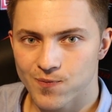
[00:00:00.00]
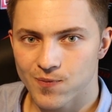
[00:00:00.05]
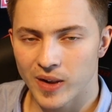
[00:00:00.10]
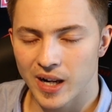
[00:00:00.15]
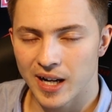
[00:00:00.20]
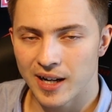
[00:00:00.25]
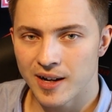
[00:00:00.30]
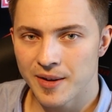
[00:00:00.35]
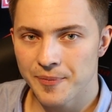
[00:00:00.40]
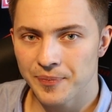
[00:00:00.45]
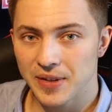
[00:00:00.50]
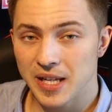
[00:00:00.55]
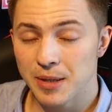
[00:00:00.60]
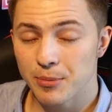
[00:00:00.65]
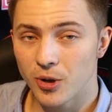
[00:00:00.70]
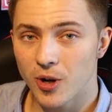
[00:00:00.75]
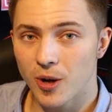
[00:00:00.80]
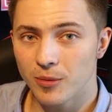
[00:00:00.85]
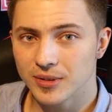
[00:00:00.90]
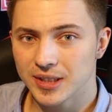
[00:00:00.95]
Ja, ihr
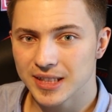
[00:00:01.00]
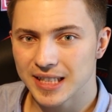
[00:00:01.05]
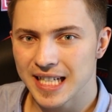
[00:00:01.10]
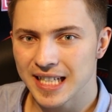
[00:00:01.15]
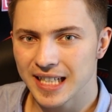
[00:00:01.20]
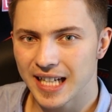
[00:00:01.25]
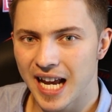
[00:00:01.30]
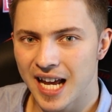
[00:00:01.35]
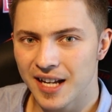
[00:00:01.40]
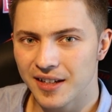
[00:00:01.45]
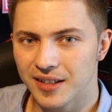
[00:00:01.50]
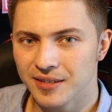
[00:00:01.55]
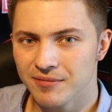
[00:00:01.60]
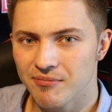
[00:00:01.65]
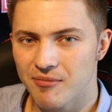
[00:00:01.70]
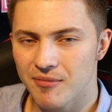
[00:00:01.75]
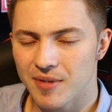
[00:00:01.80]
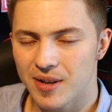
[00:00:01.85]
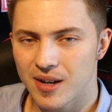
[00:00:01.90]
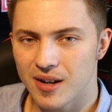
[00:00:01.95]
bekommt 10
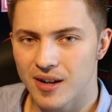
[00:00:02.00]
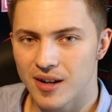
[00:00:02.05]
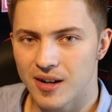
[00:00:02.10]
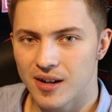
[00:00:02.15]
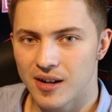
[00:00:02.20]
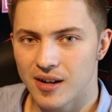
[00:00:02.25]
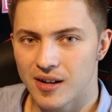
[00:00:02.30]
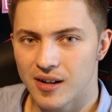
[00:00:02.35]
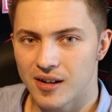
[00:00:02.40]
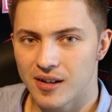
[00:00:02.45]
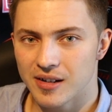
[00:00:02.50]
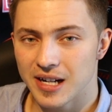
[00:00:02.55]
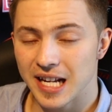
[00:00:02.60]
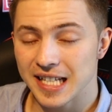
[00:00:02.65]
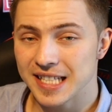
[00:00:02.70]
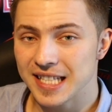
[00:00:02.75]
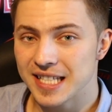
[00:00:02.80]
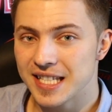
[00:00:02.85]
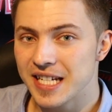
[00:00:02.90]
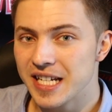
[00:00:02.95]
Kerne.
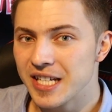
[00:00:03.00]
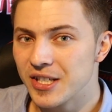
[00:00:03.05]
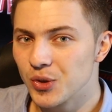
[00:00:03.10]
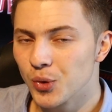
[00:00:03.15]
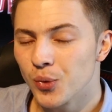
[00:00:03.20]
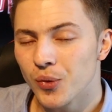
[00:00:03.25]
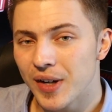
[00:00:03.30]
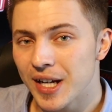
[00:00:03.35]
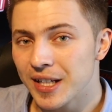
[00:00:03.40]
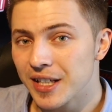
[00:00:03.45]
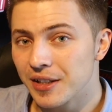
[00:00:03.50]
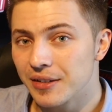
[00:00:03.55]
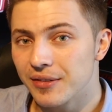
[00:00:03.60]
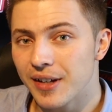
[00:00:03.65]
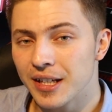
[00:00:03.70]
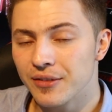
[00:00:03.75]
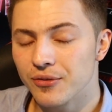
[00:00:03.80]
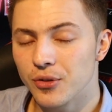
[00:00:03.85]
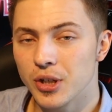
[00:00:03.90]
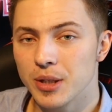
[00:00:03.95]
Das ist nicht so weit
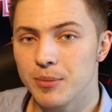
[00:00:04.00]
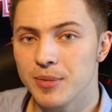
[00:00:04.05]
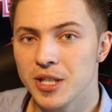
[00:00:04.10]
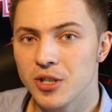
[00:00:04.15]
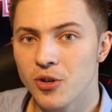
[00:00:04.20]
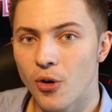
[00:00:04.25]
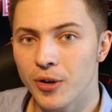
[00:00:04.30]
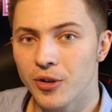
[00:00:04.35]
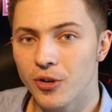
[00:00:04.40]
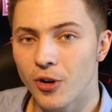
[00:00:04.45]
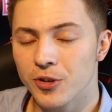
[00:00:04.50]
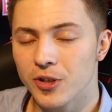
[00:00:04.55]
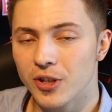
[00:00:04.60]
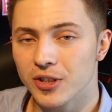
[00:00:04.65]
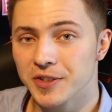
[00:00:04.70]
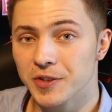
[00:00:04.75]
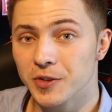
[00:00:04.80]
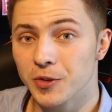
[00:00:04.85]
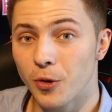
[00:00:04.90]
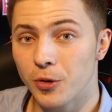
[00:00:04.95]
entfernt von dem i9
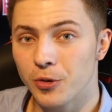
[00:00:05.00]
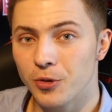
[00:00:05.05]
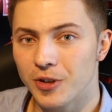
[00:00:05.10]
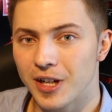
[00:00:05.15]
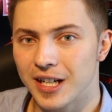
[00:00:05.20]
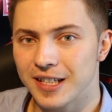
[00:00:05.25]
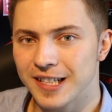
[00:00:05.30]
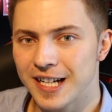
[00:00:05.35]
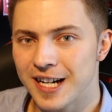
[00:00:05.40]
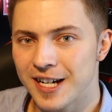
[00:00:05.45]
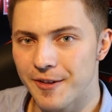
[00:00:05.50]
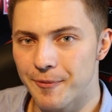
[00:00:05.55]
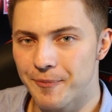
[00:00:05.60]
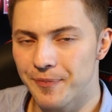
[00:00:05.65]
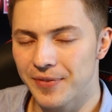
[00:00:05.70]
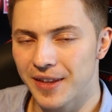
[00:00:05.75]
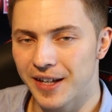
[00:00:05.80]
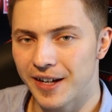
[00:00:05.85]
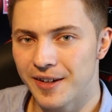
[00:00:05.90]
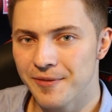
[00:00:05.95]
9900K,
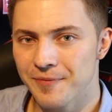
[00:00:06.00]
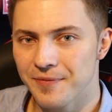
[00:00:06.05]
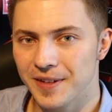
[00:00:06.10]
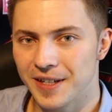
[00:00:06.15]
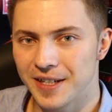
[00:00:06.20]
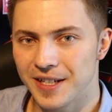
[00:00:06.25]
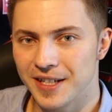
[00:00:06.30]
ja,